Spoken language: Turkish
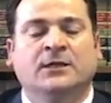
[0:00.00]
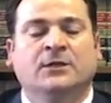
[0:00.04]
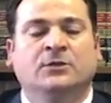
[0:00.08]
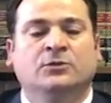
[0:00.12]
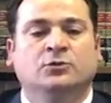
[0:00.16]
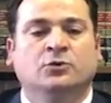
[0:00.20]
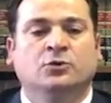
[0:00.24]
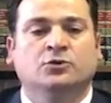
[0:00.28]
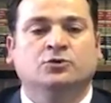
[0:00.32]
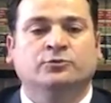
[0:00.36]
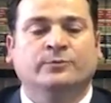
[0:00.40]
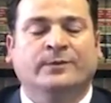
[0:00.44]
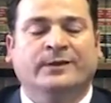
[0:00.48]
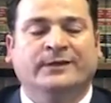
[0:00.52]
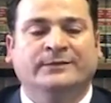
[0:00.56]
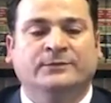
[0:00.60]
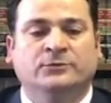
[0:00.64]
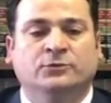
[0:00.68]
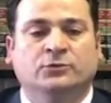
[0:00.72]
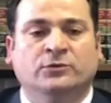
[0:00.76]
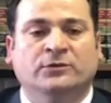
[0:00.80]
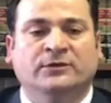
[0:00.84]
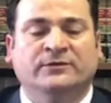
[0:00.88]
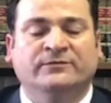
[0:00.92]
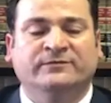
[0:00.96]
Göçmenlik
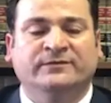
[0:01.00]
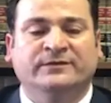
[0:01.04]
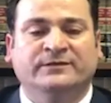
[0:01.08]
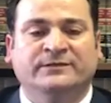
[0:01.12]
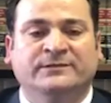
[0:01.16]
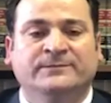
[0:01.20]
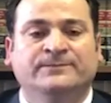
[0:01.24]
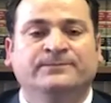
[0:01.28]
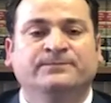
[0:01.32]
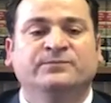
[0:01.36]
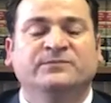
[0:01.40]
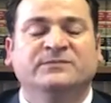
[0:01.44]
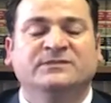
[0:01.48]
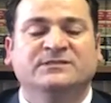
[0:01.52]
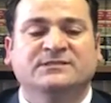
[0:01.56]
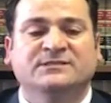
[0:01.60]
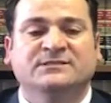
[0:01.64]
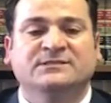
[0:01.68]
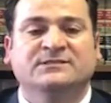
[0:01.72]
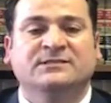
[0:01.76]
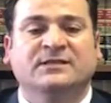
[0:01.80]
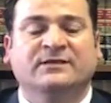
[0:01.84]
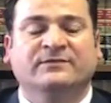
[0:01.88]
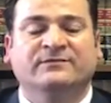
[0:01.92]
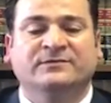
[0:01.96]
görevlileri
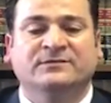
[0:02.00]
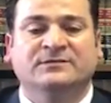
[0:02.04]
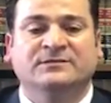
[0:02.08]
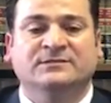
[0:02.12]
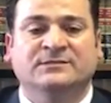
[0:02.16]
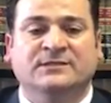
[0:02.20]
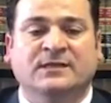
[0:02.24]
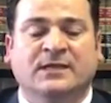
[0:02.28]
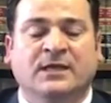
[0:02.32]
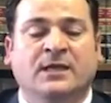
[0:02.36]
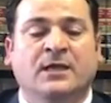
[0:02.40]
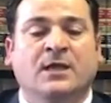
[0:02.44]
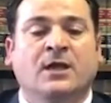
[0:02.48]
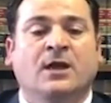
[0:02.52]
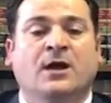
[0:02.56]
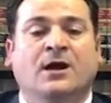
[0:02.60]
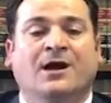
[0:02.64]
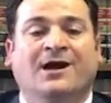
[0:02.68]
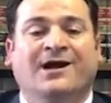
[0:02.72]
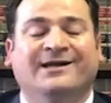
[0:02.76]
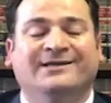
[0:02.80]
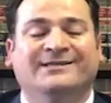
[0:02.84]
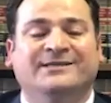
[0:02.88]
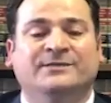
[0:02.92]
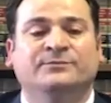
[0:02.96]
sizin evinize
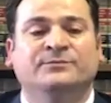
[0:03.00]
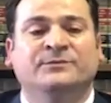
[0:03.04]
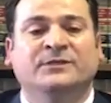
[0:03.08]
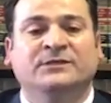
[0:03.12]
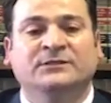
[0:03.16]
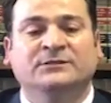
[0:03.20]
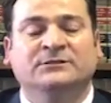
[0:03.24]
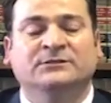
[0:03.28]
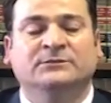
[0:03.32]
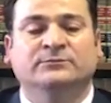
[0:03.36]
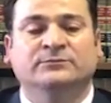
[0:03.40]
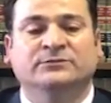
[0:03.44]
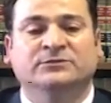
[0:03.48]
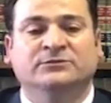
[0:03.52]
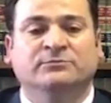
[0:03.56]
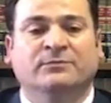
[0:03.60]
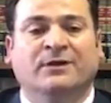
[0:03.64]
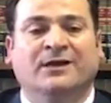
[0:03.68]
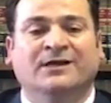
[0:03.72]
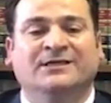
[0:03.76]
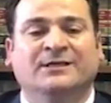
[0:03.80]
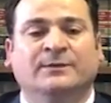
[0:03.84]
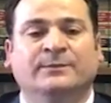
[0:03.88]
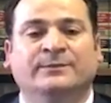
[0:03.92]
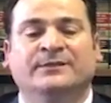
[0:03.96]
hakimden alınmış,
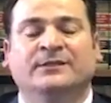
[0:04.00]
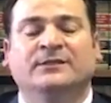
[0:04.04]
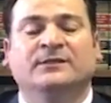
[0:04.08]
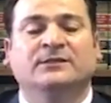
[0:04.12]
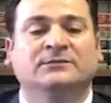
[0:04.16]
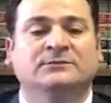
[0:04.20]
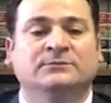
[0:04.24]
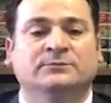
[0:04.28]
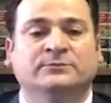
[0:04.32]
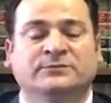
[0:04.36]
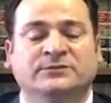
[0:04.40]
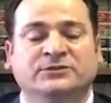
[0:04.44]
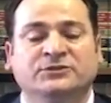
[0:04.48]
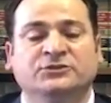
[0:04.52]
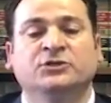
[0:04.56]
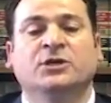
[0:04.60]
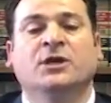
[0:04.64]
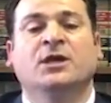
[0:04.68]
mahkemeden alınmış